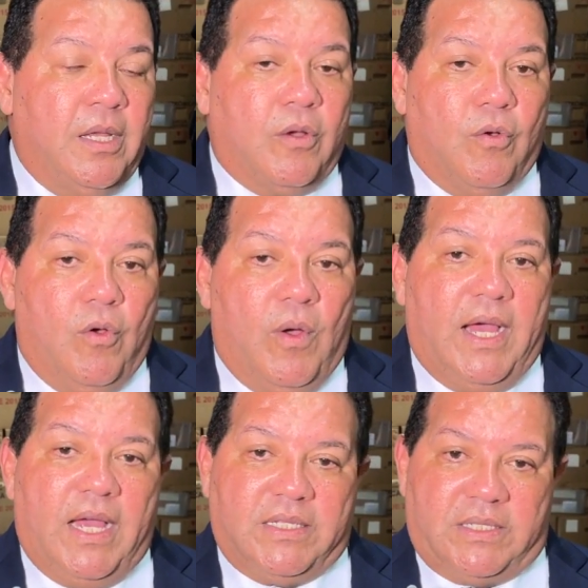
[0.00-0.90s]
com
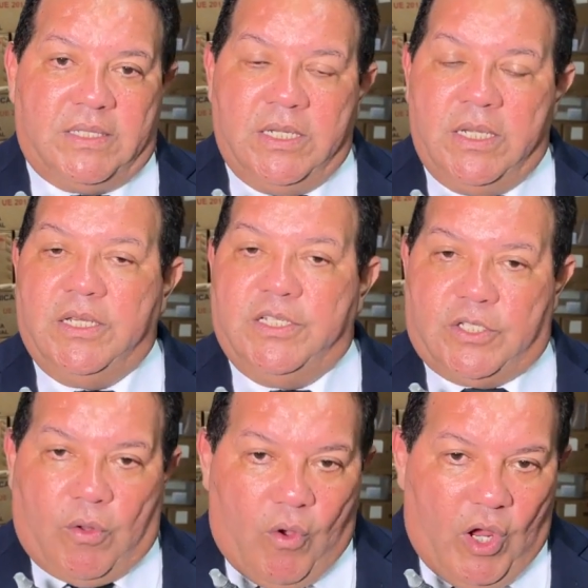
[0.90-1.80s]
as
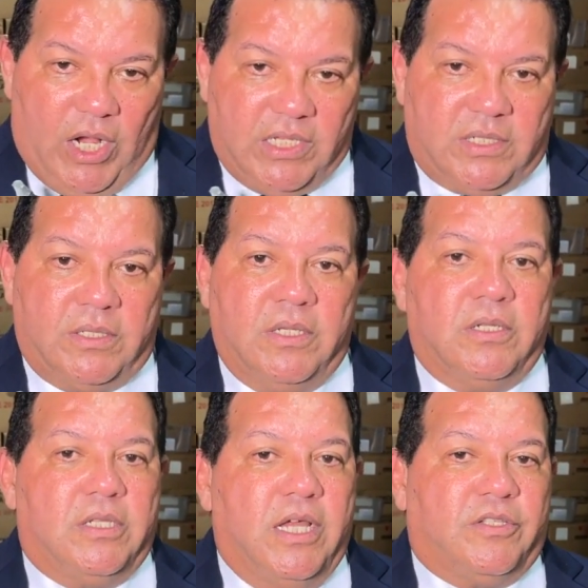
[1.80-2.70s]
escolas,
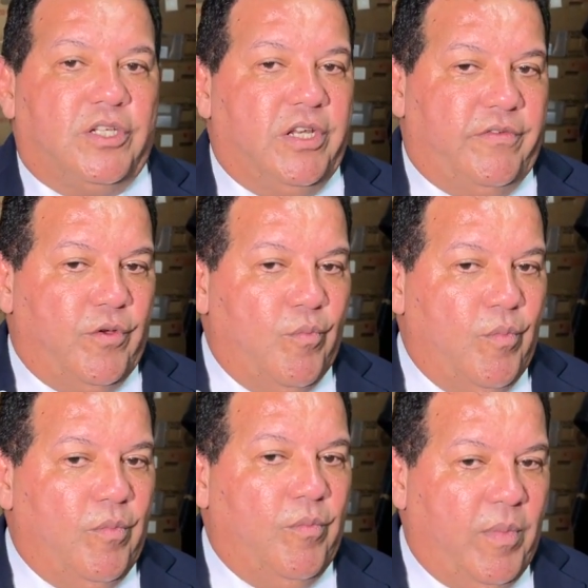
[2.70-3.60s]
tanto de nível
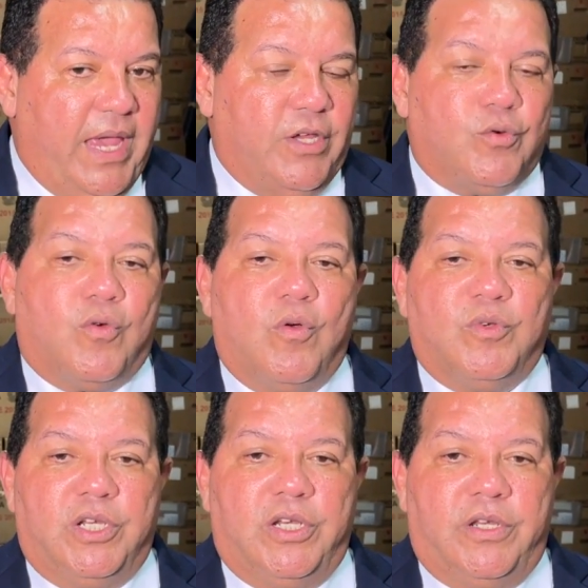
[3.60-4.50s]
médio como
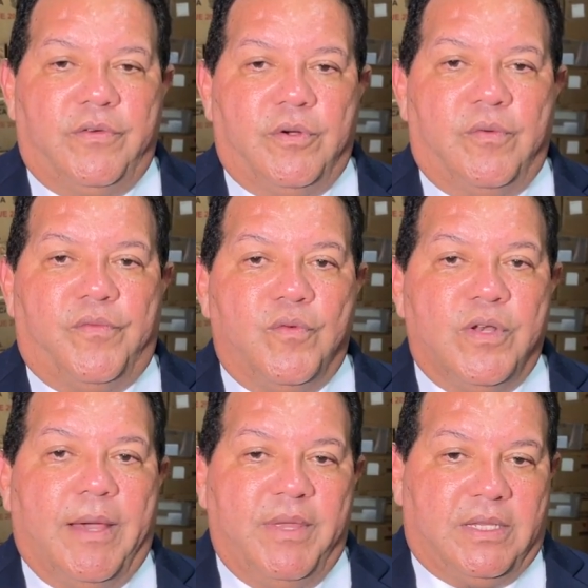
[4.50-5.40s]
de nível
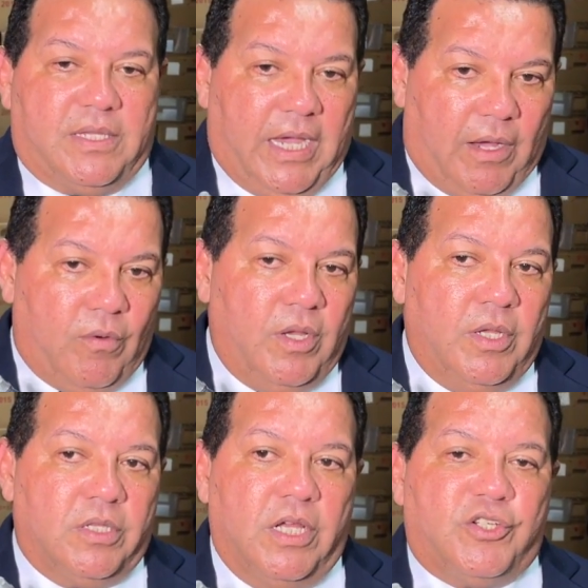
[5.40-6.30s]
fundamental,
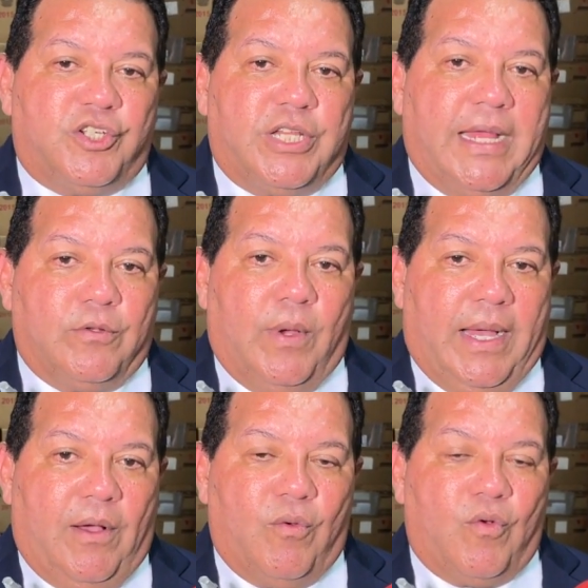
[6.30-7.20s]
tanto
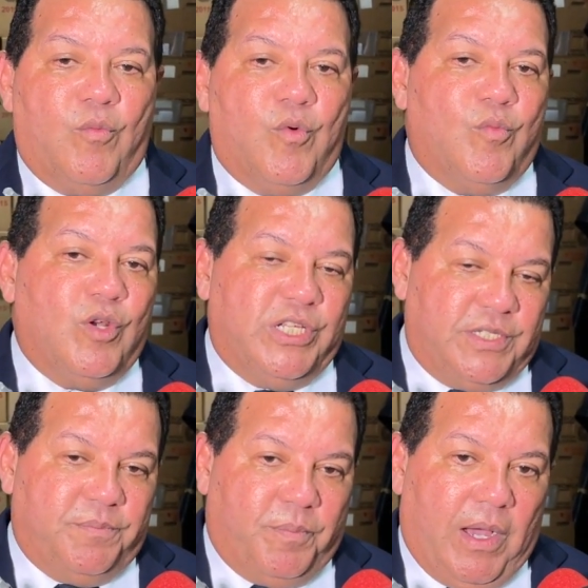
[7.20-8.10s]
estadual como
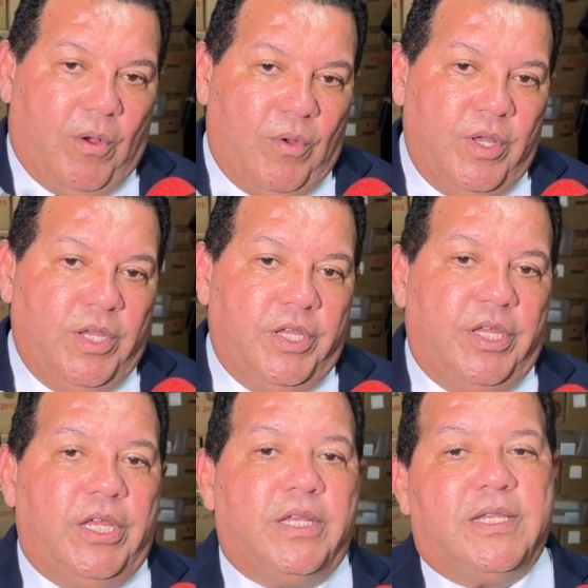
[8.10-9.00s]
municipal
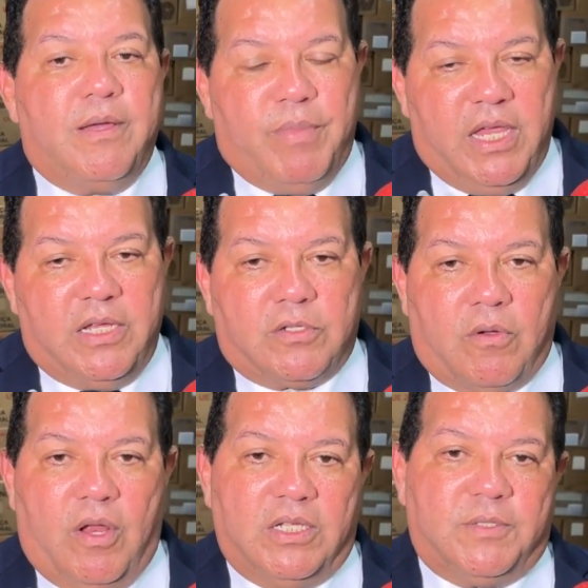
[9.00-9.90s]
e também
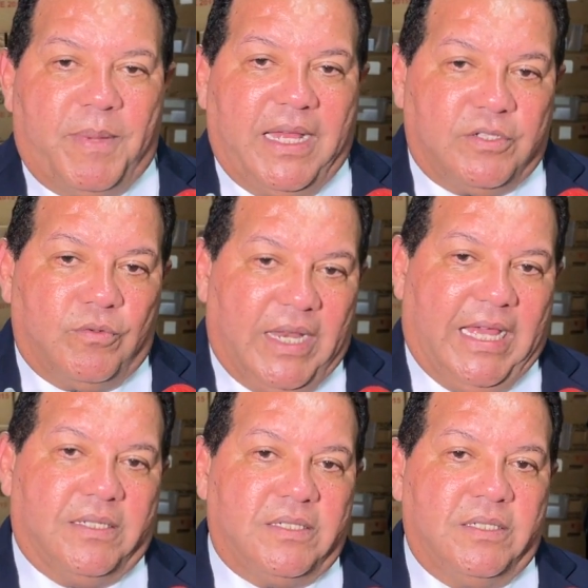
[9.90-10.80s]
escolas
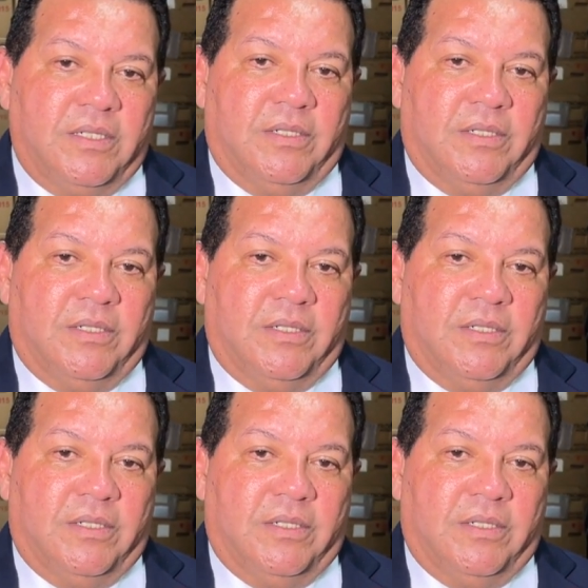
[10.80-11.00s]
particulares.